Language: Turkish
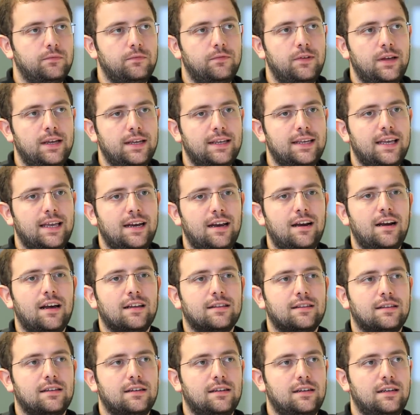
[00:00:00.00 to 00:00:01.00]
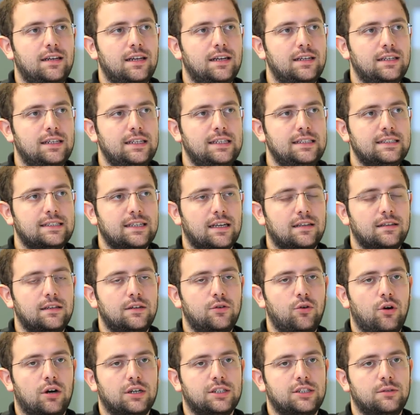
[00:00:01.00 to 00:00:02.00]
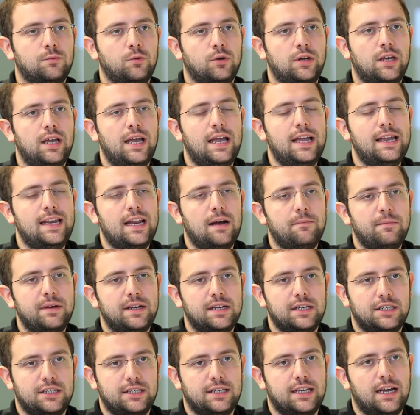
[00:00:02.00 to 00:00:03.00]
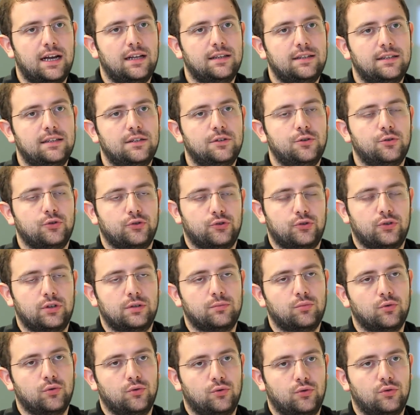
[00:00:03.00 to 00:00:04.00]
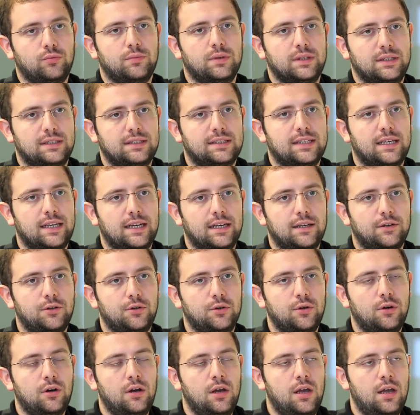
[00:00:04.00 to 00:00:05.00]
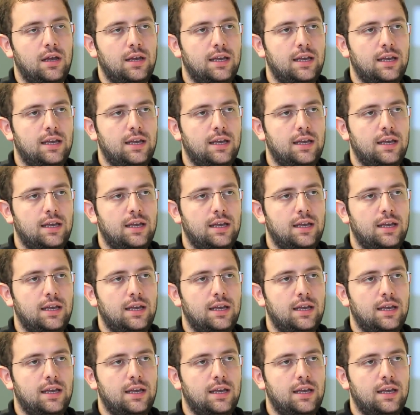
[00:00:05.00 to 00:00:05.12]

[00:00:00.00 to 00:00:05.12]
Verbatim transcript: Ve genel hatlarıyla insanların o akşam oraya eğlenmek için geldiğini göz önünde bulundurmanız gerekiyor.